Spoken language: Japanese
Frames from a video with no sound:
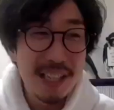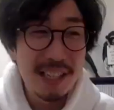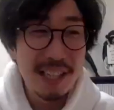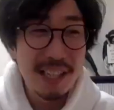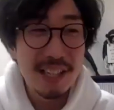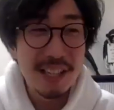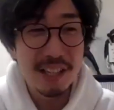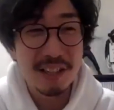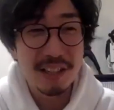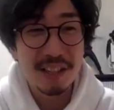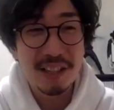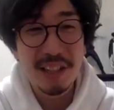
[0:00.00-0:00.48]

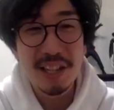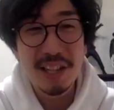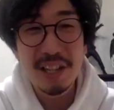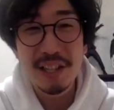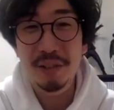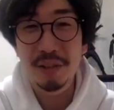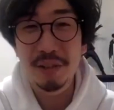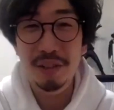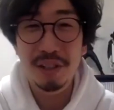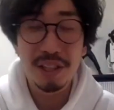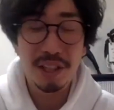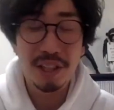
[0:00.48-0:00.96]
電車好きな
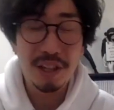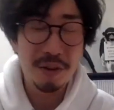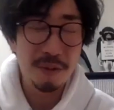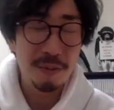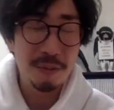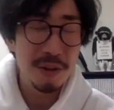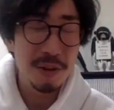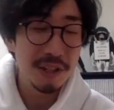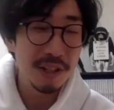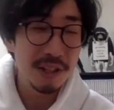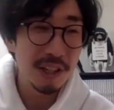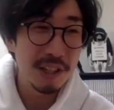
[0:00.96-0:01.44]
人って多
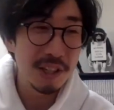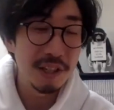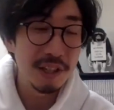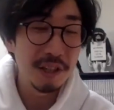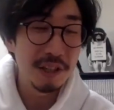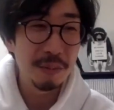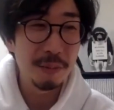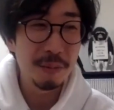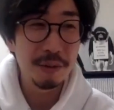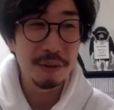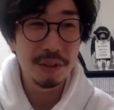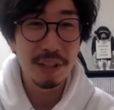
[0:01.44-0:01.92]
分珍しい
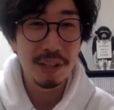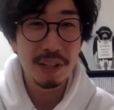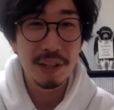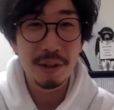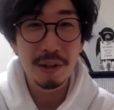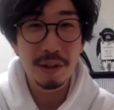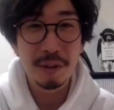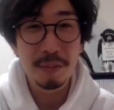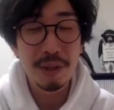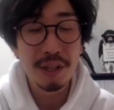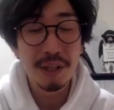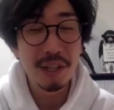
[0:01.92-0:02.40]
と思うんで、
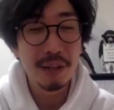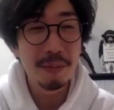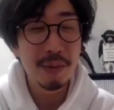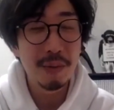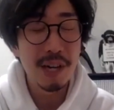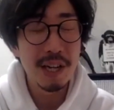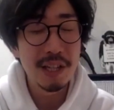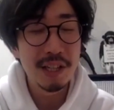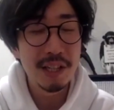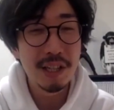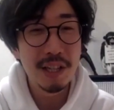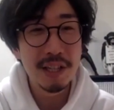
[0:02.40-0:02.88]
あのみんな
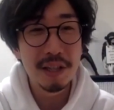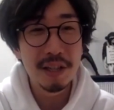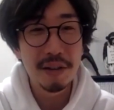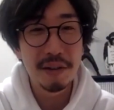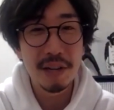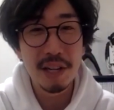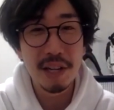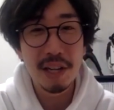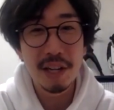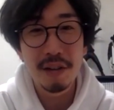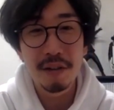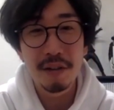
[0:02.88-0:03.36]
満員電車を
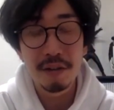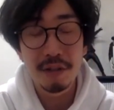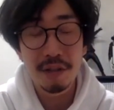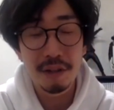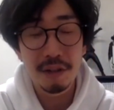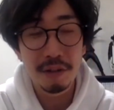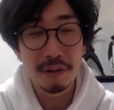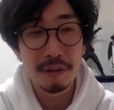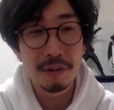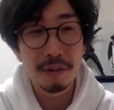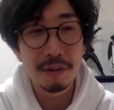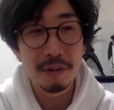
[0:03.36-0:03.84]
やらろうけ
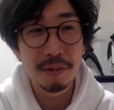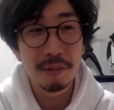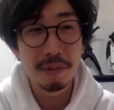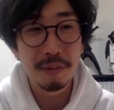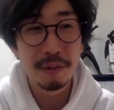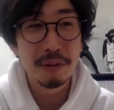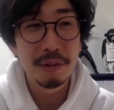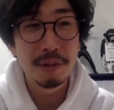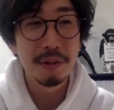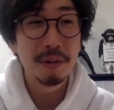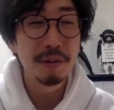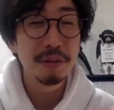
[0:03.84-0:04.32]
ど、
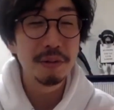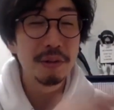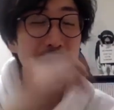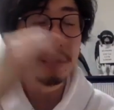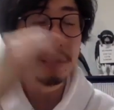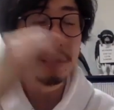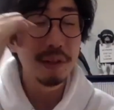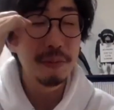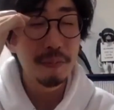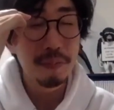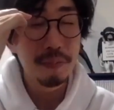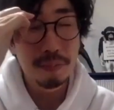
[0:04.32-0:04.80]
僕本
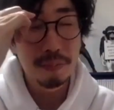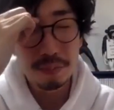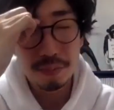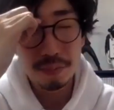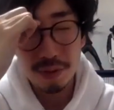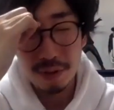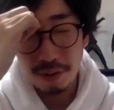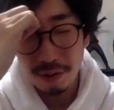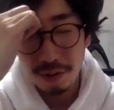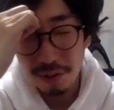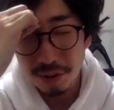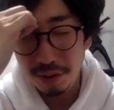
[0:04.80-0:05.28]
当
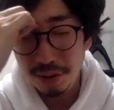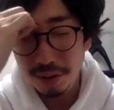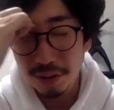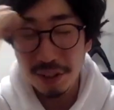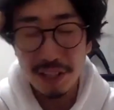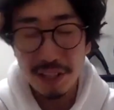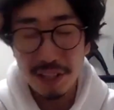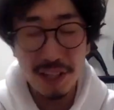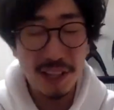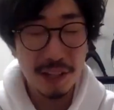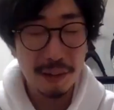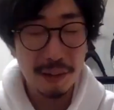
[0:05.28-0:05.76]
本当
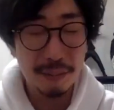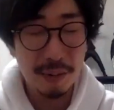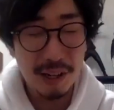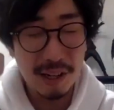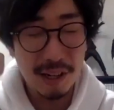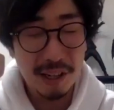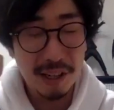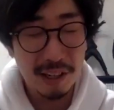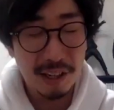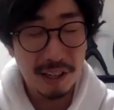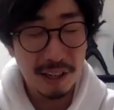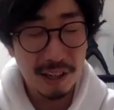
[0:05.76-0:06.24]
になんか
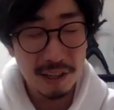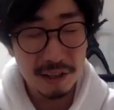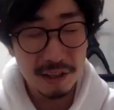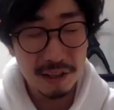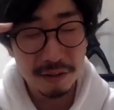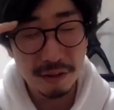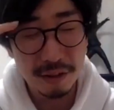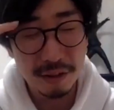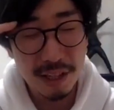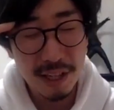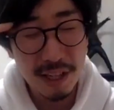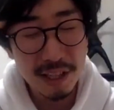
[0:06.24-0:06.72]
バカだから、
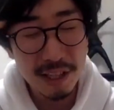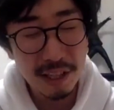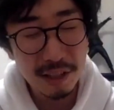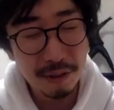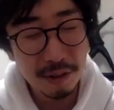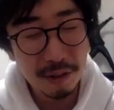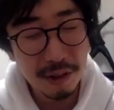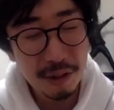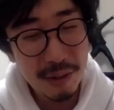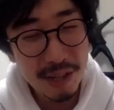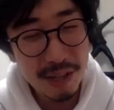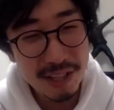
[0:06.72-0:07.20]
その電車
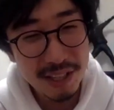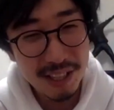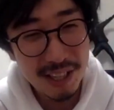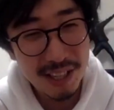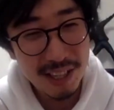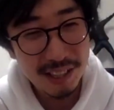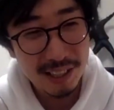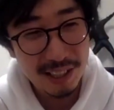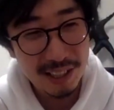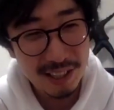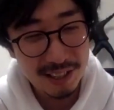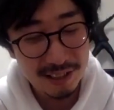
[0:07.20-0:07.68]
乗り間
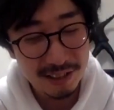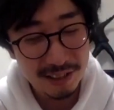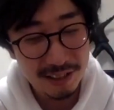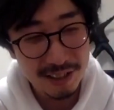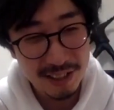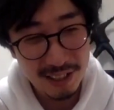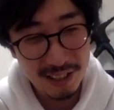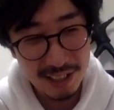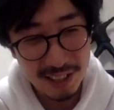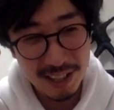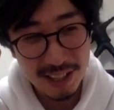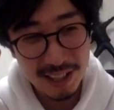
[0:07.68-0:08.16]
違えたりする
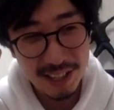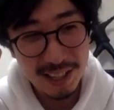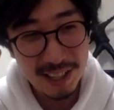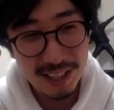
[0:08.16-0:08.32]
し、